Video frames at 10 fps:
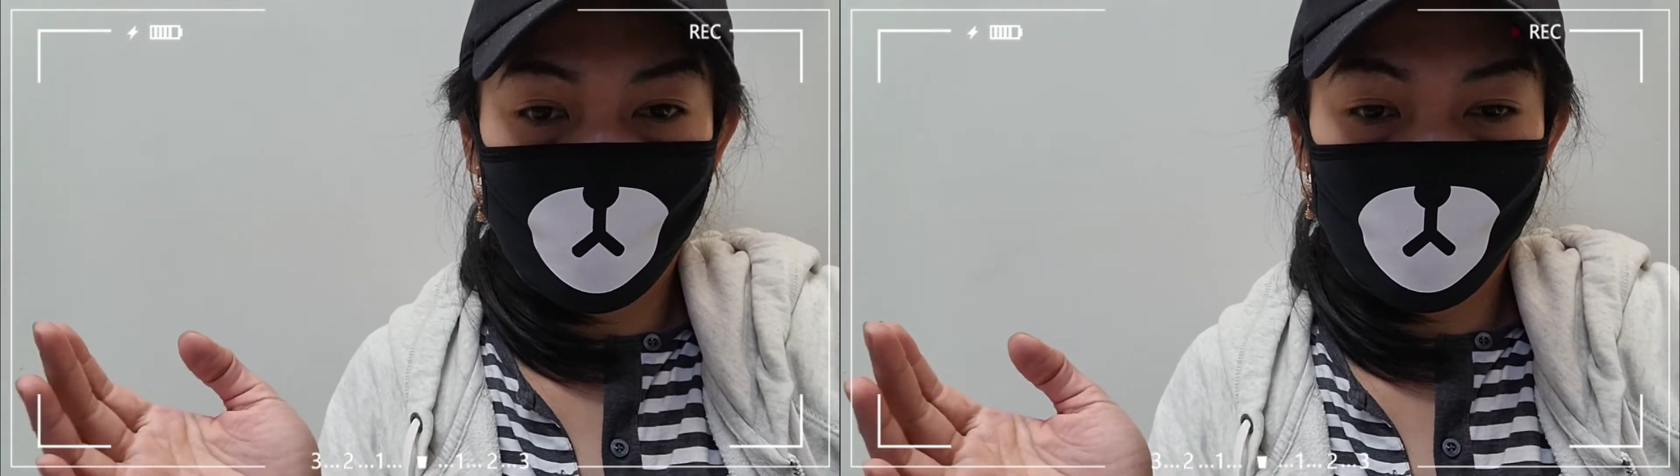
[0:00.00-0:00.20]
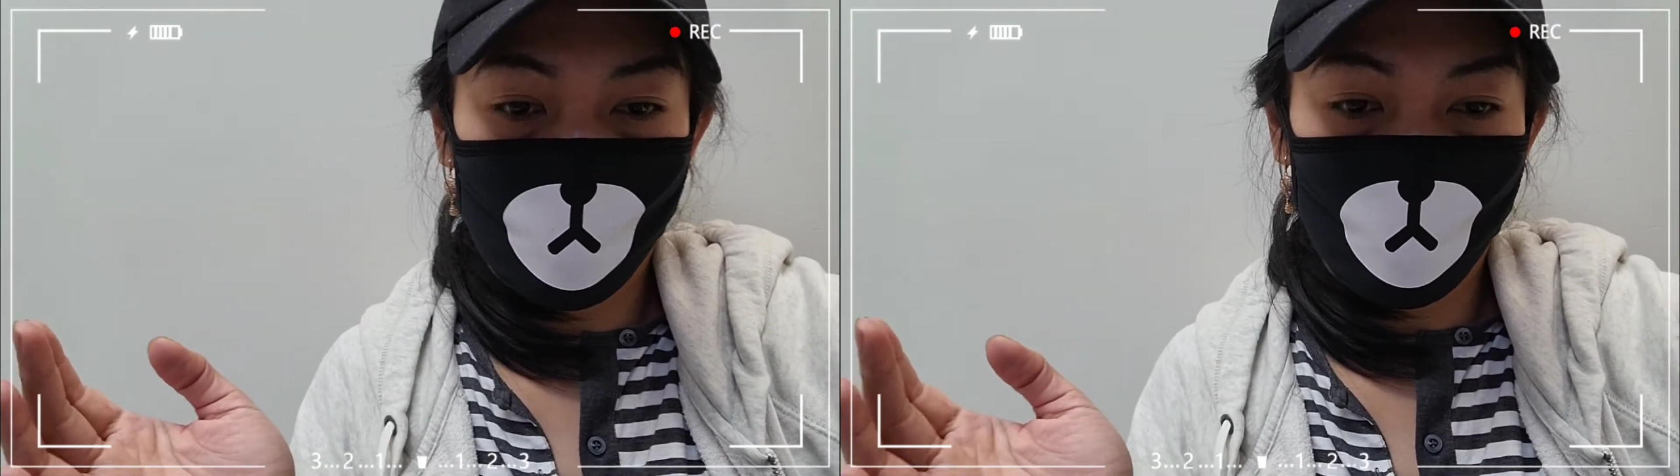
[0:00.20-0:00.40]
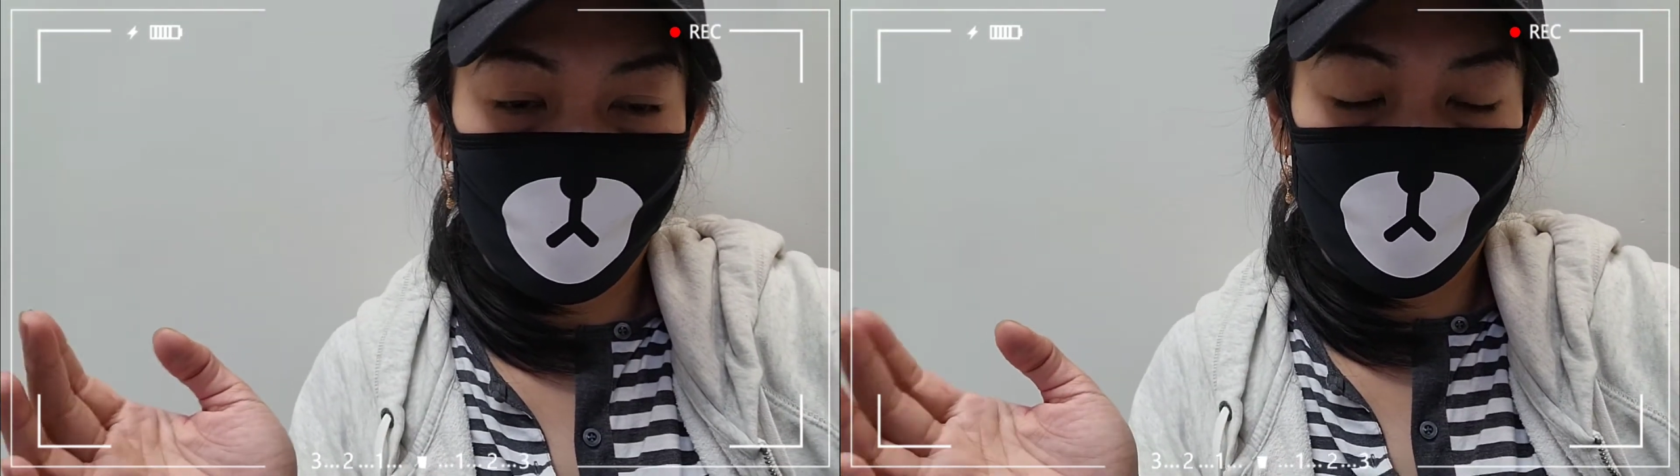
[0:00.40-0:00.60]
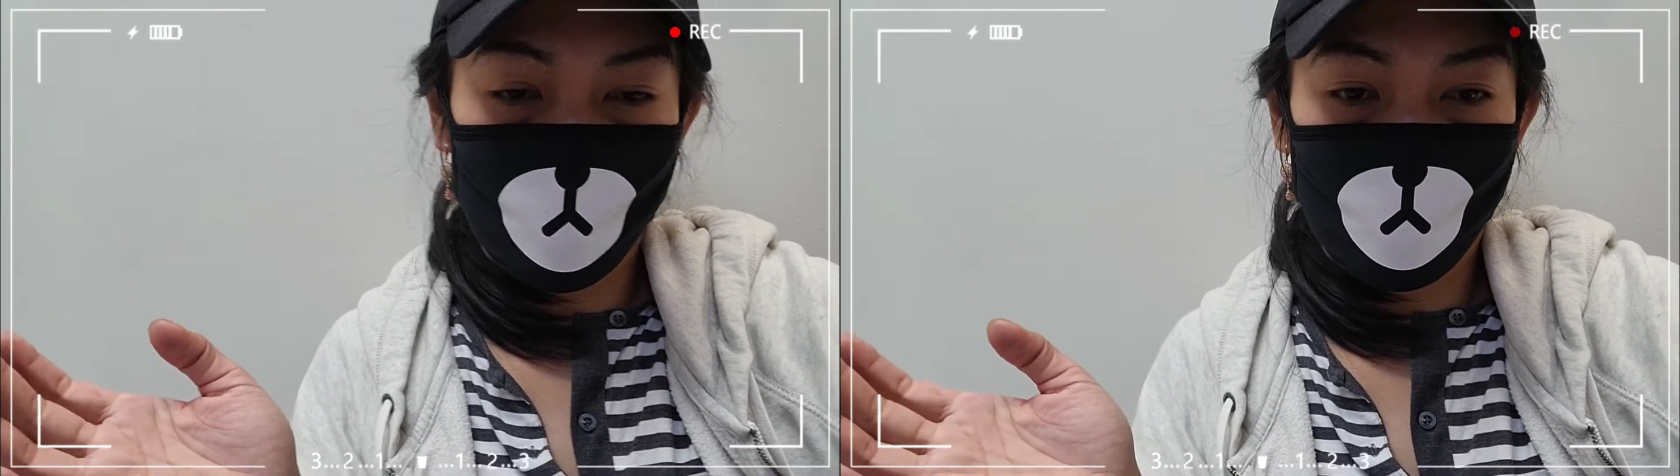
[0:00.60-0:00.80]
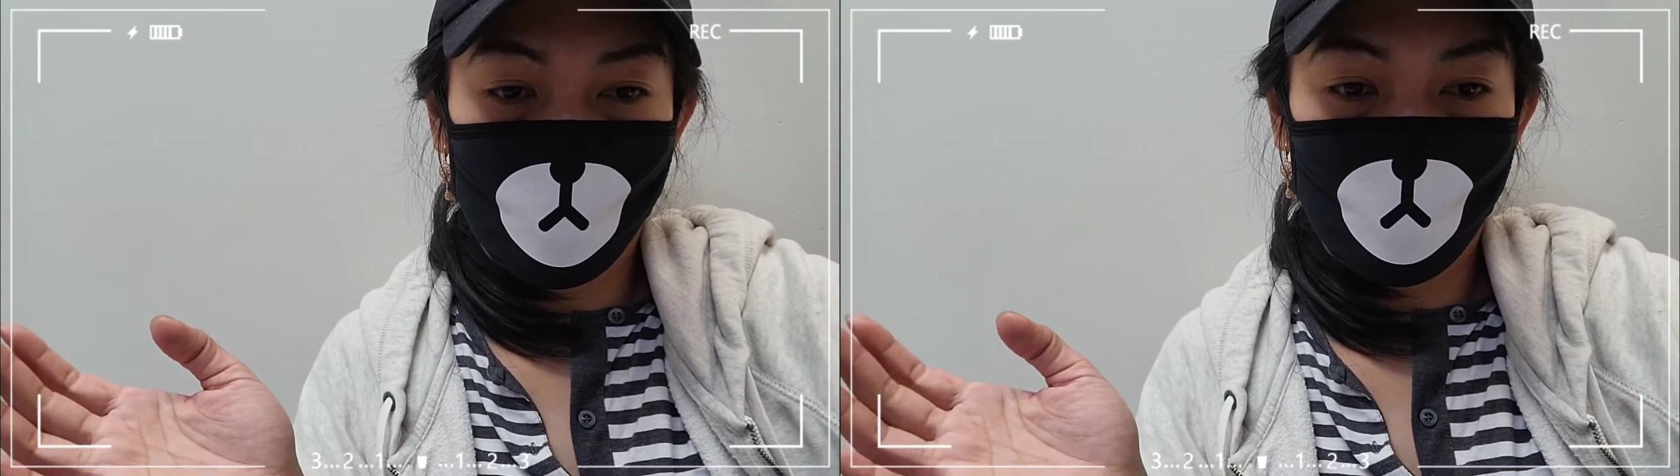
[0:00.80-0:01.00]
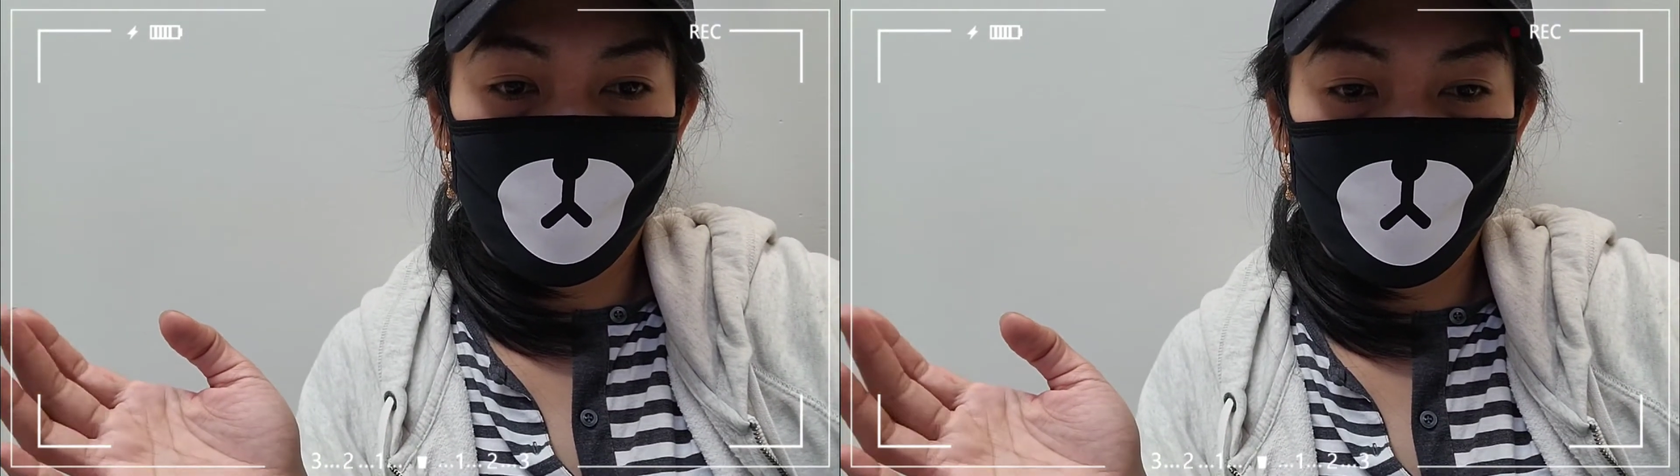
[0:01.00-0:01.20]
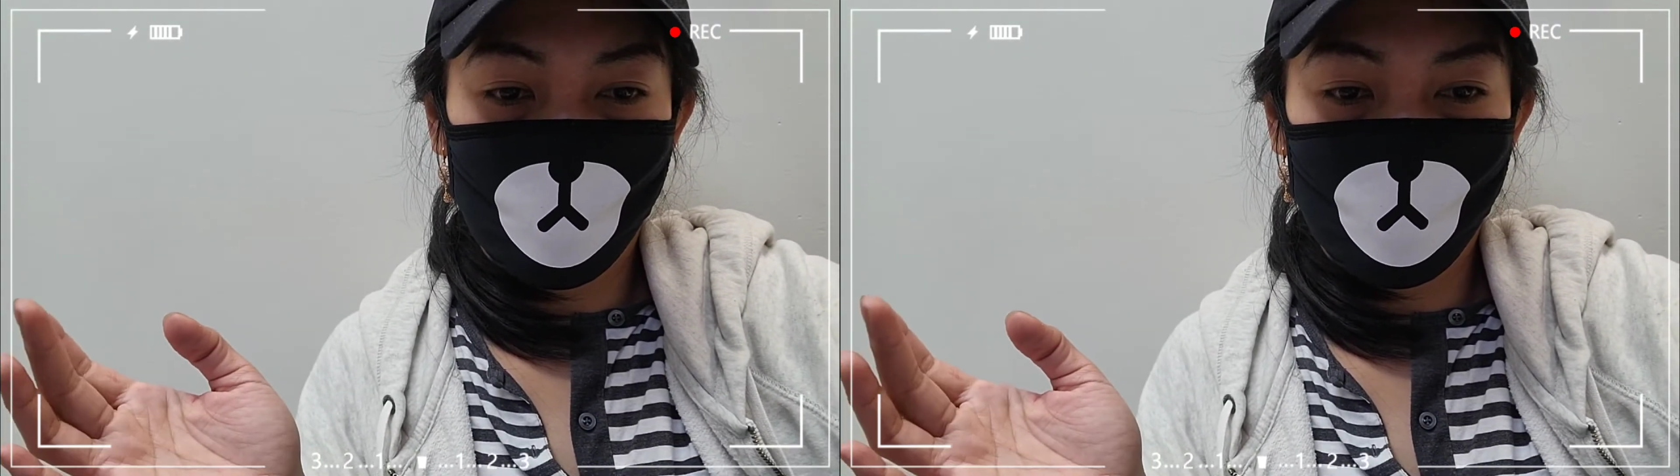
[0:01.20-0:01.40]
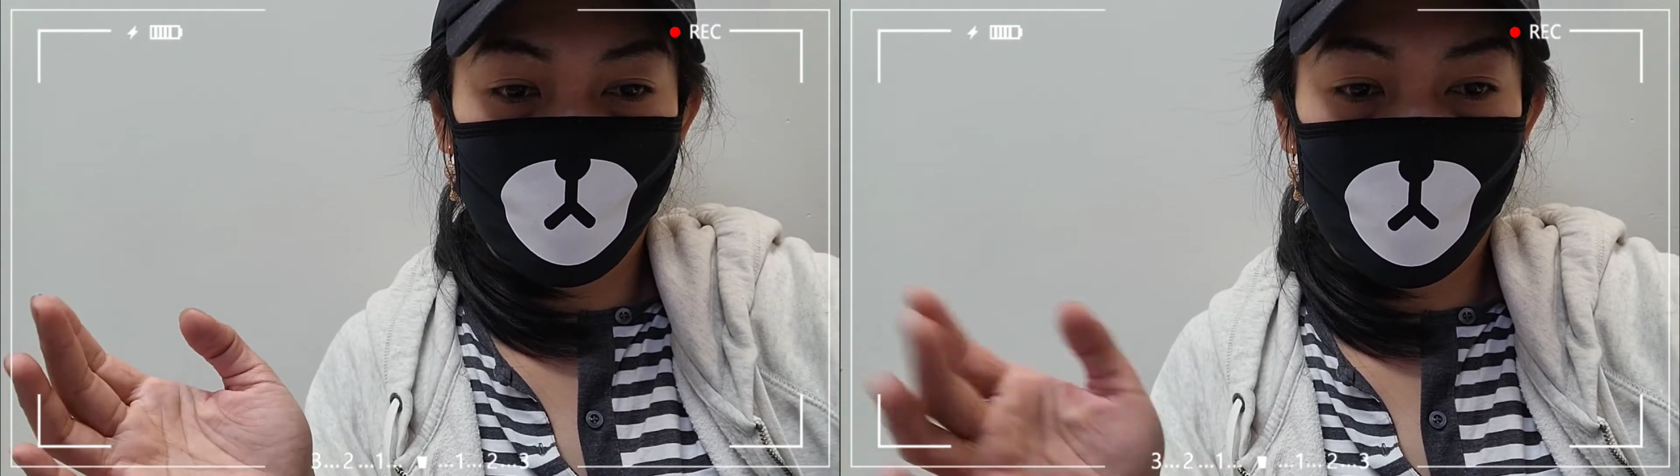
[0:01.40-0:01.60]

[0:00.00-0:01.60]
nga mamaya is yung